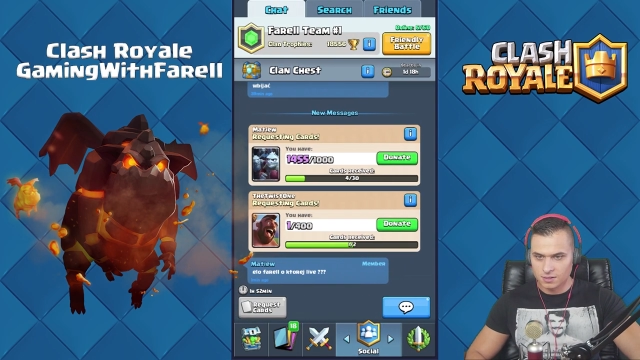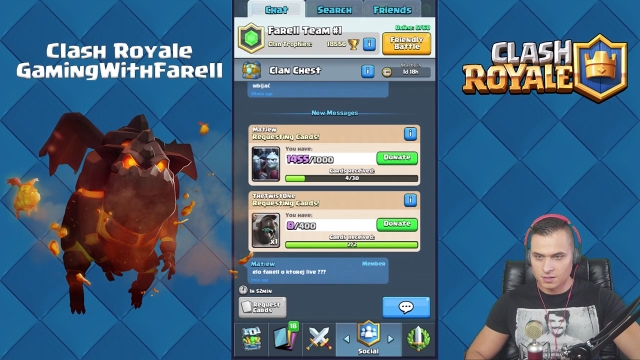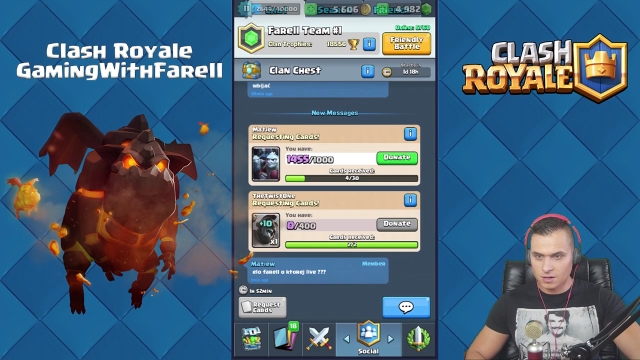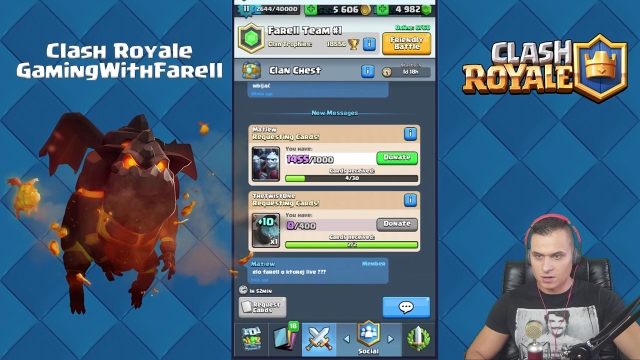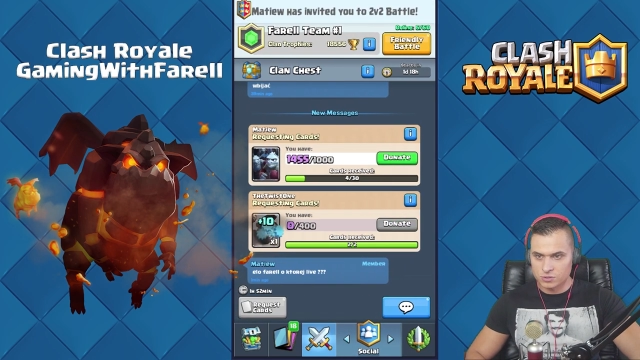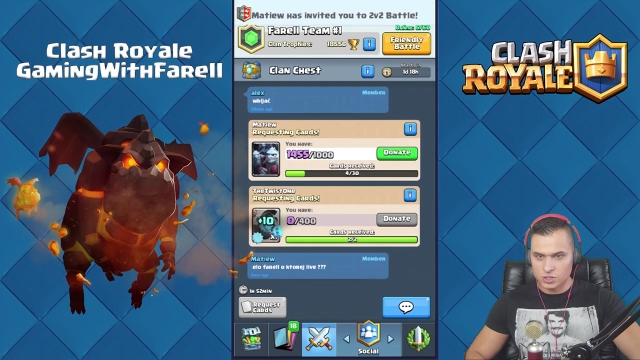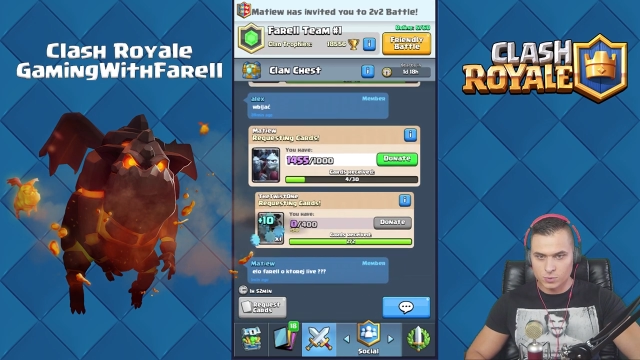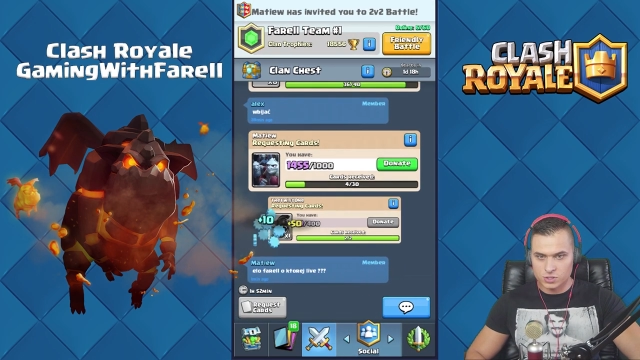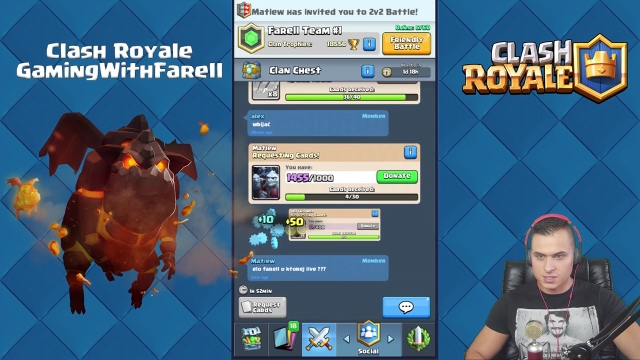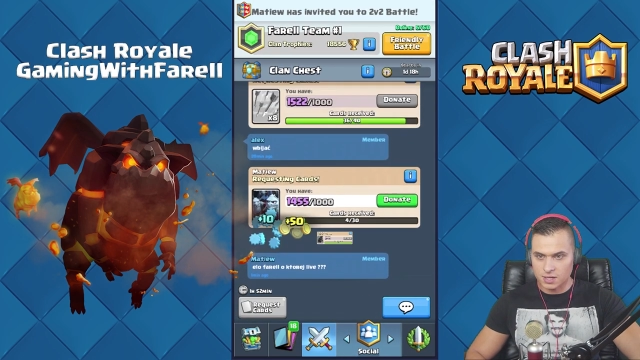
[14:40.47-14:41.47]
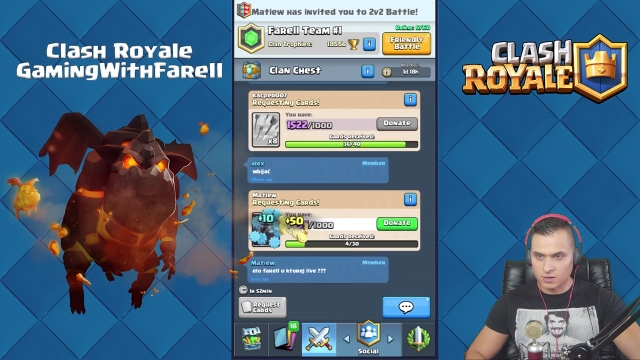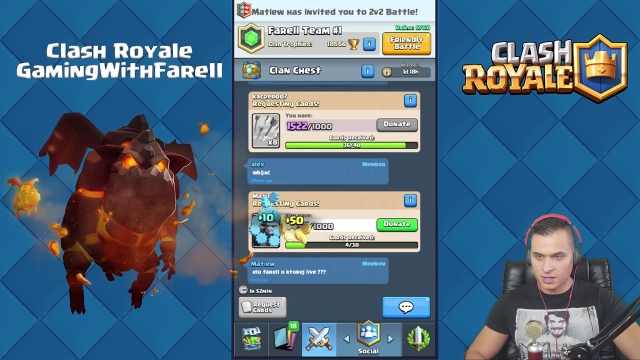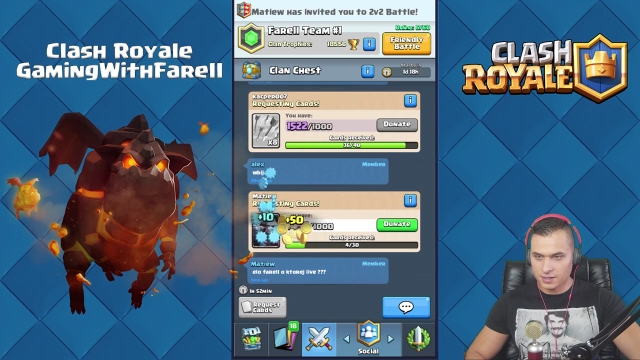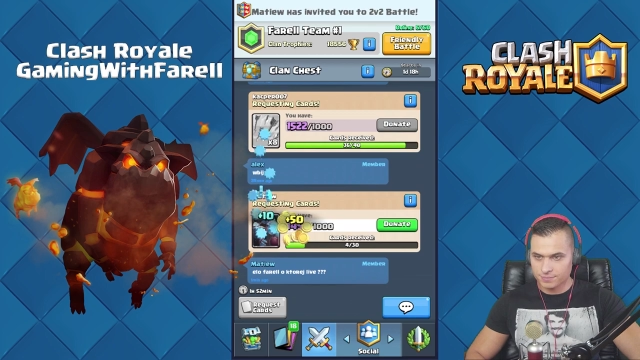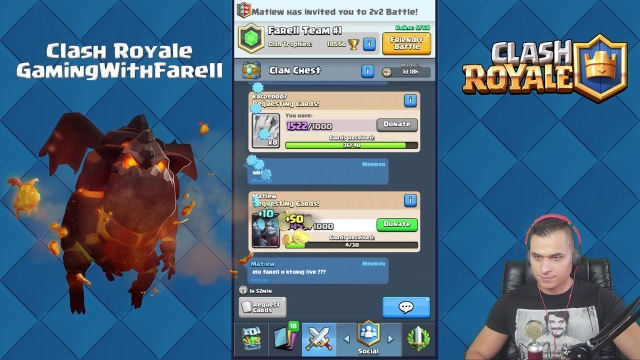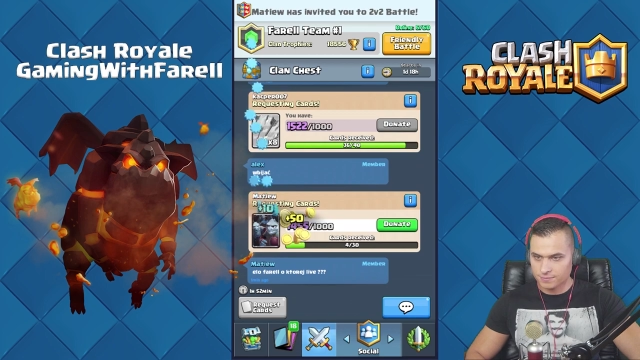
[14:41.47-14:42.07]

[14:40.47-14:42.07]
O, ziomuś hoga.